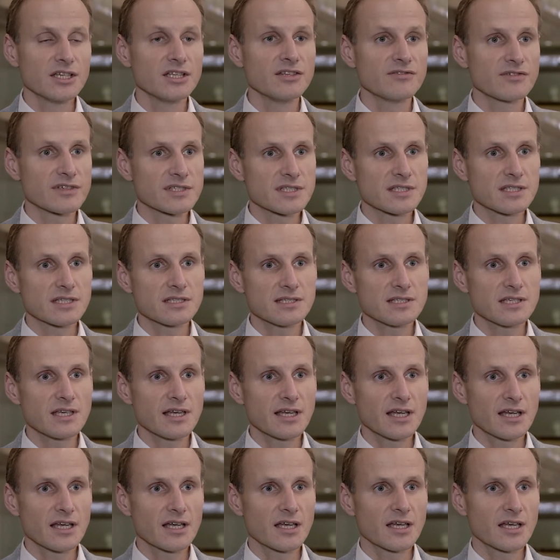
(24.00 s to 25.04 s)

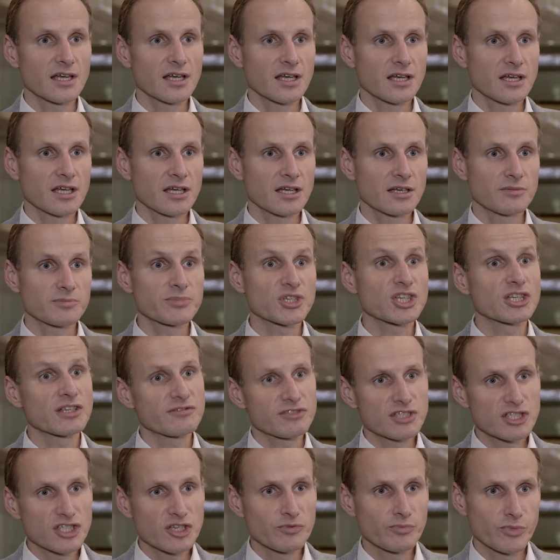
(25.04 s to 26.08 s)
Inwestycje e,
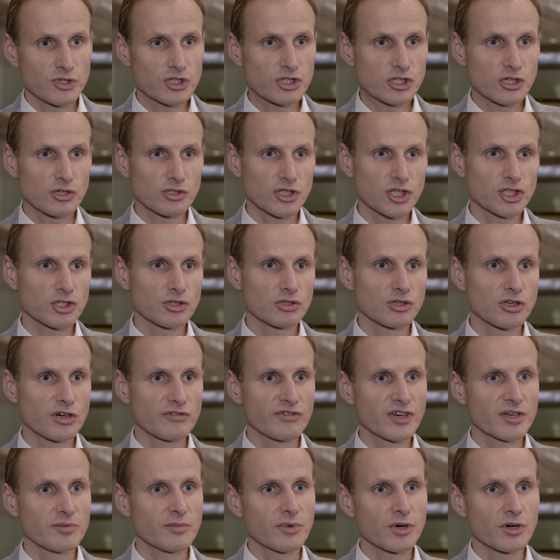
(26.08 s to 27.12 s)
przede wszystkim po stronie
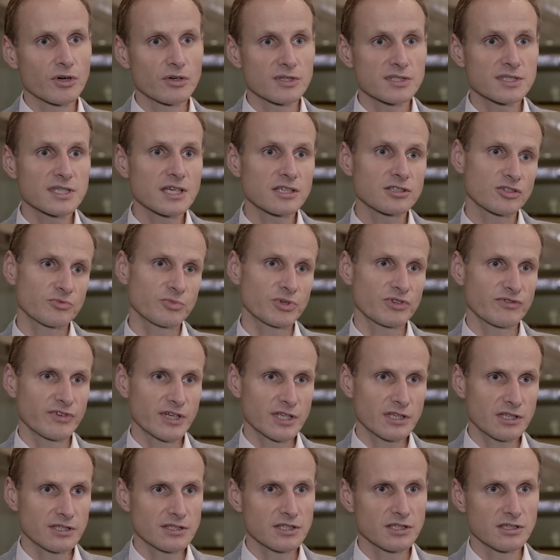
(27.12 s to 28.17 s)
rządowej, bo sektor
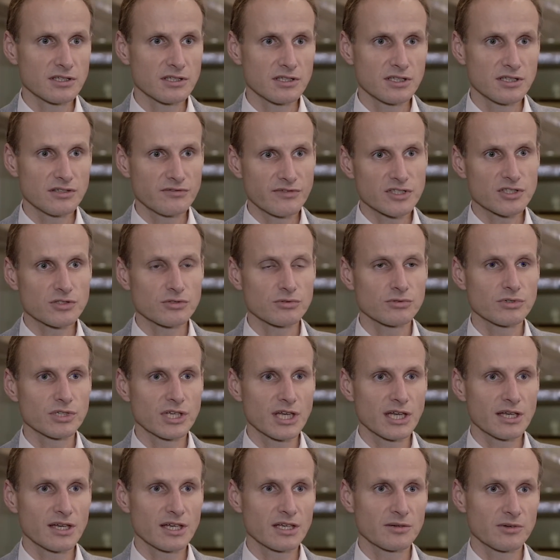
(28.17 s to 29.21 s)
prywatny
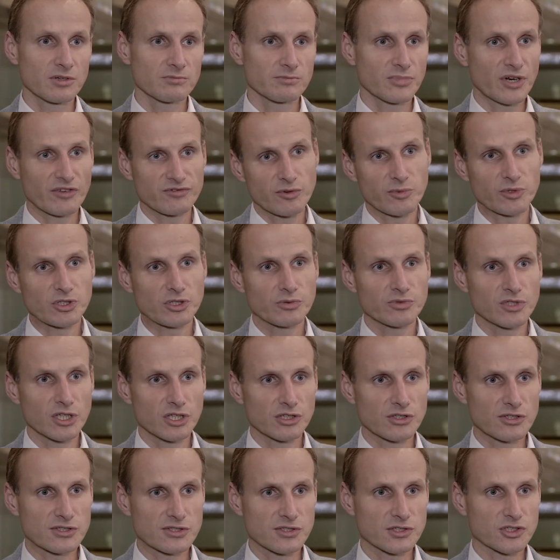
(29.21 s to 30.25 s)
inwestuje
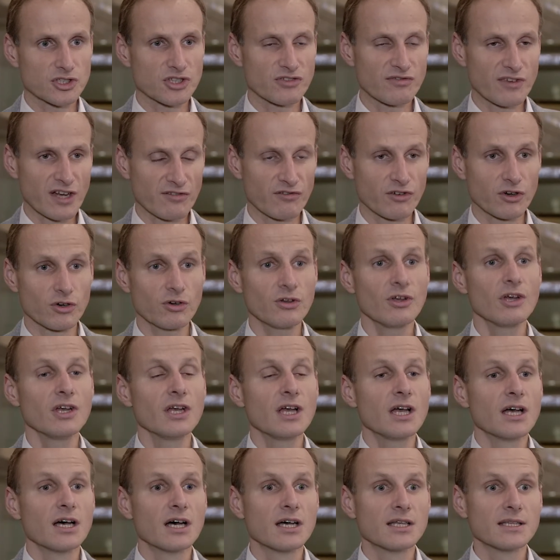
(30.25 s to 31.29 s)
prawdopodobnie dosyć żwawo,
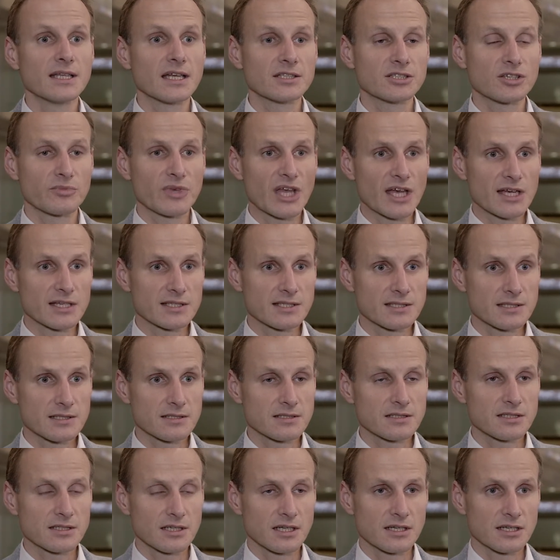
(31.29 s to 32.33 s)

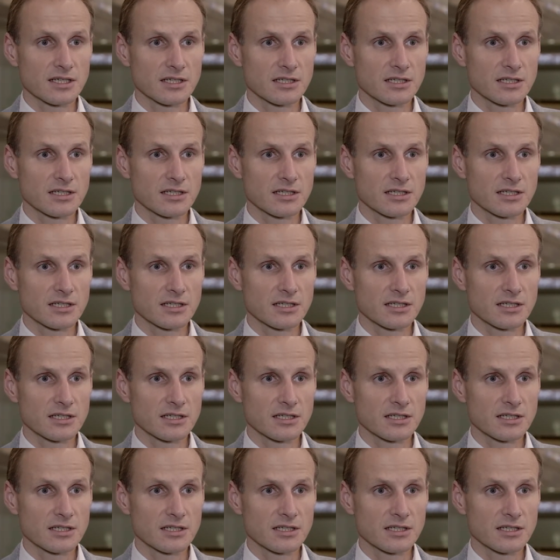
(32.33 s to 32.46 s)
natomiast